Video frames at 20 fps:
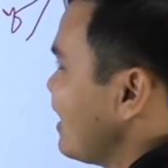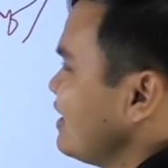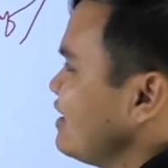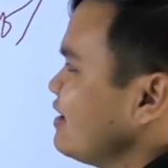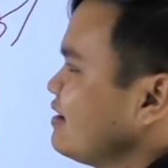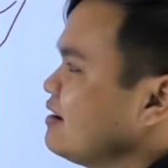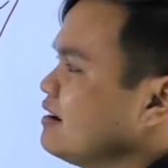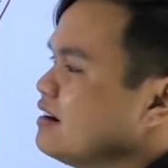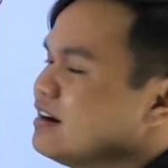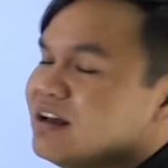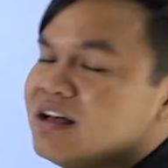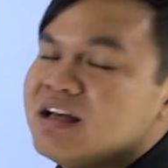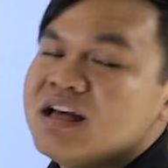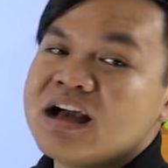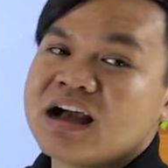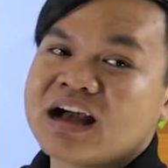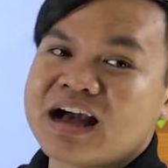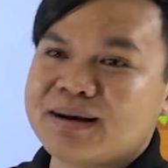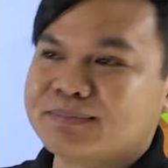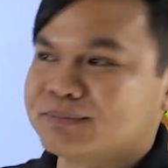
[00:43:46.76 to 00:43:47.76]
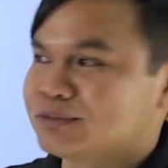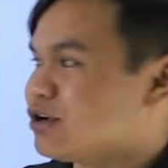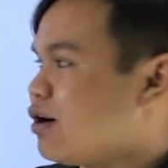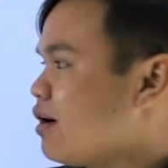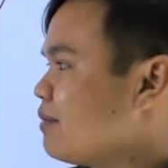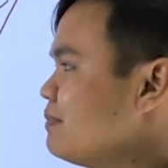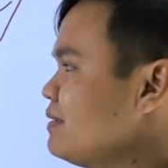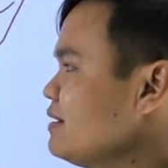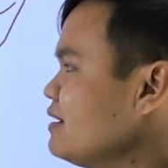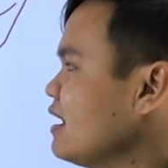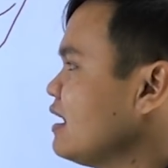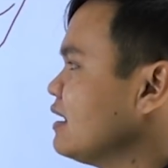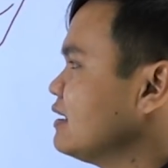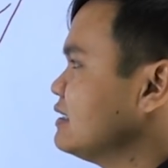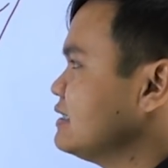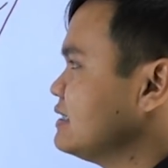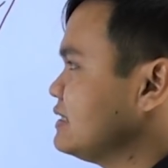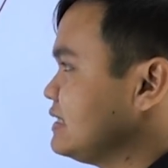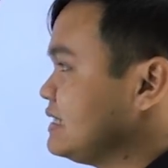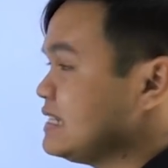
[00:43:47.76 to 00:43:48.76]
อันนี้คือคำซ้อนเพื่อ
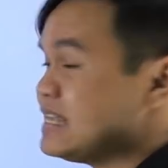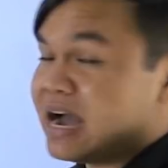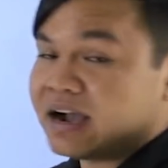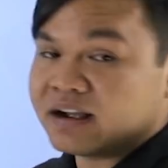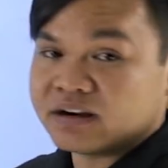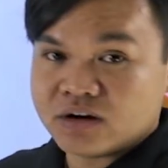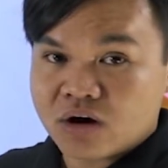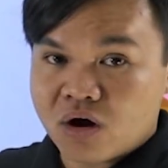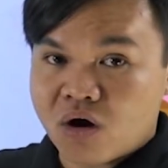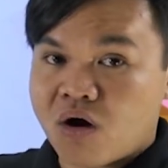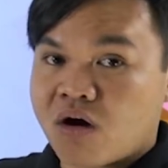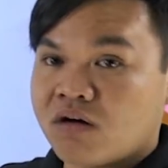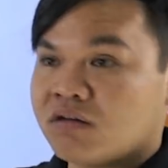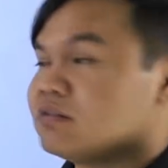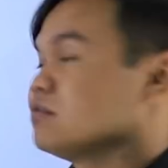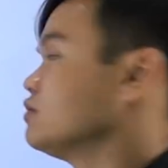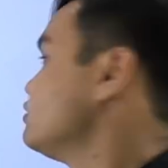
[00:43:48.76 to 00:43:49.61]
เสียงน้อง